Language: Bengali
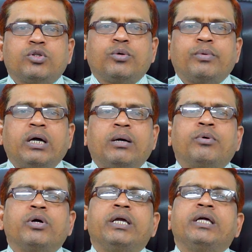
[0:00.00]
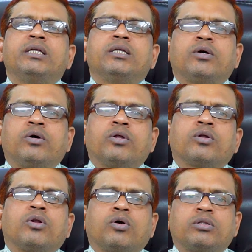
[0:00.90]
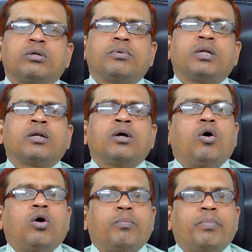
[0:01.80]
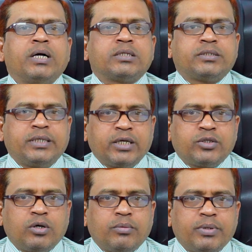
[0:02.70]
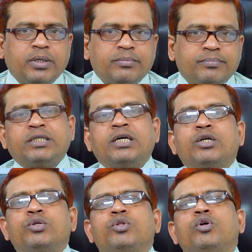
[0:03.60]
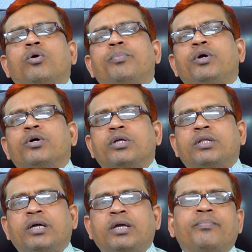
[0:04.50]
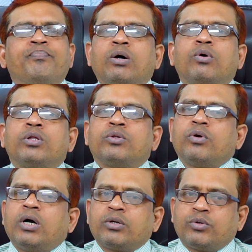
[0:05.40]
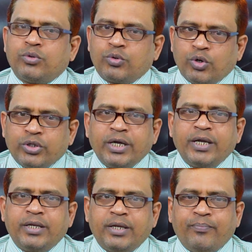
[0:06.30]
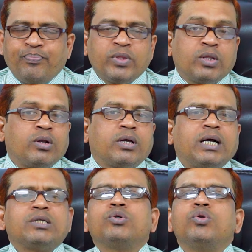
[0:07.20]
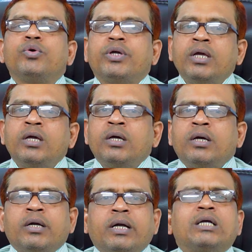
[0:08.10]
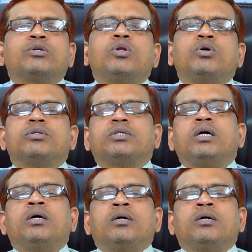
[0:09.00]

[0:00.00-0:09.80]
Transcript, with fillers: করতে হবে এবং ইংরেজিতে অনর্গল কথা বলার অভ্যাস থাকতে হবে তাছাড়া যদি অভিজ্ঞতা থাকে তাহলে তো আর কোনো কথাই নেই তাহলে কাজগুলো কি কাজগুলো হচ্ছে